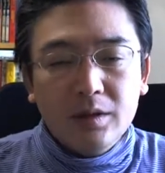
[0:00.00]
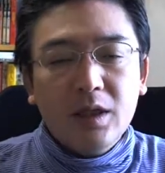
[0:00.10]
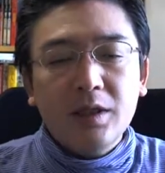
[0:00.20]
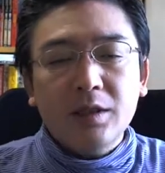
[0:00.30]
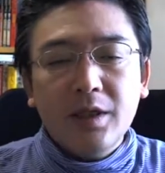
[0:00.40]

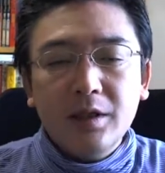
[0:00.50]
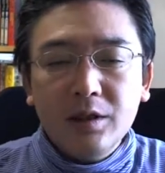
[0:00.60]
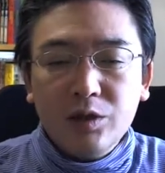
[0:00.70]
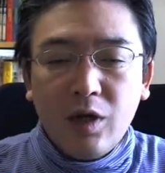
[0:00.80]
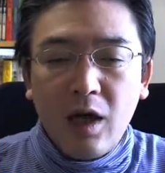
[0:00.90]
さて、先
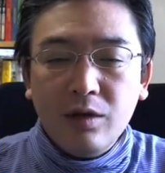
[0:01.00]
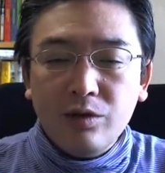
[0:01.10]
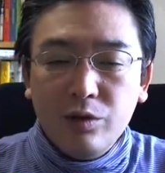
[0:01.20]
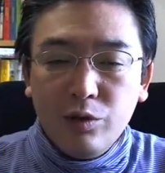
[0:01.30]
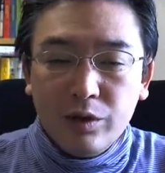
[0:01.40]
日、あ
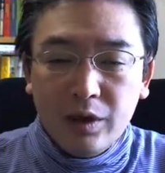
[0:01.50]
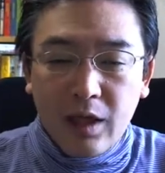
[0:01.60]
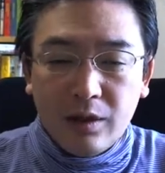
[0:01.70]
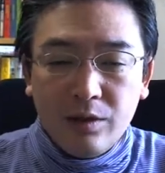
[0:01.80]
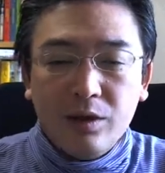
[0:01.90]
る医療機
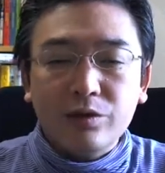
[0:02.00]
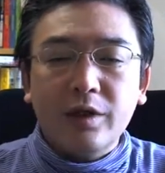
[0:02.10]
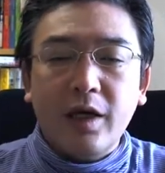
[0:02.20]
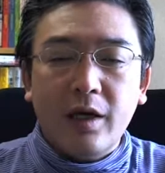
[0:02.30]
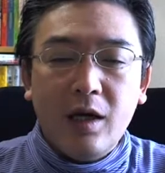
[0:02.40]
関に行く
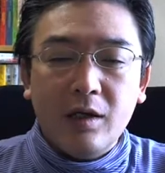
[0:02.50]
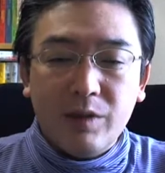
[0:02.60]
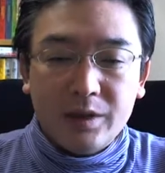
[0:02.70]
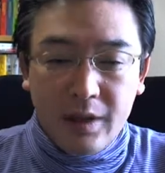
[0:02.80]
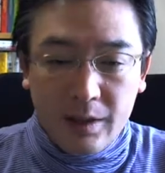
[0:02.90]
機会があり
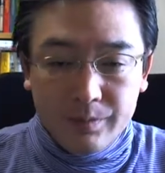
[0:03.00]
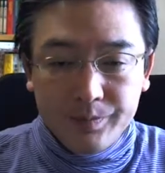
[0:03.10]
ました。